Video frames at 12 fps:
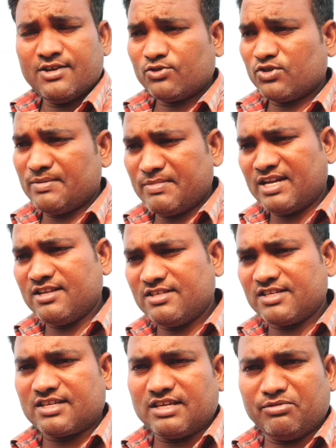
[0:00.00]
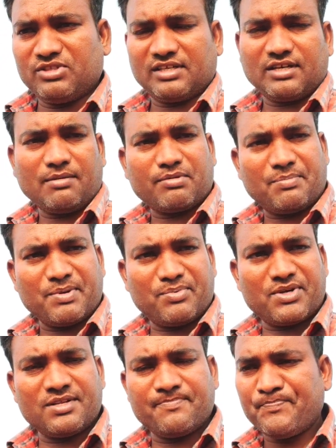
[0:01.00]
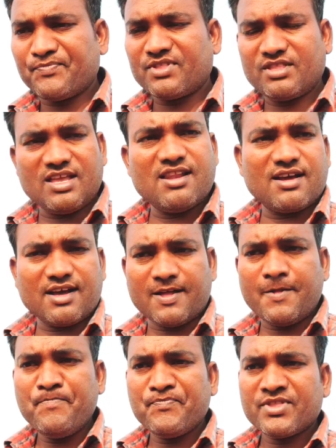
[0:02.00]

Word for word: तो ये मान लीजिए कि अभी तक आपका पेपर नहीं लगा है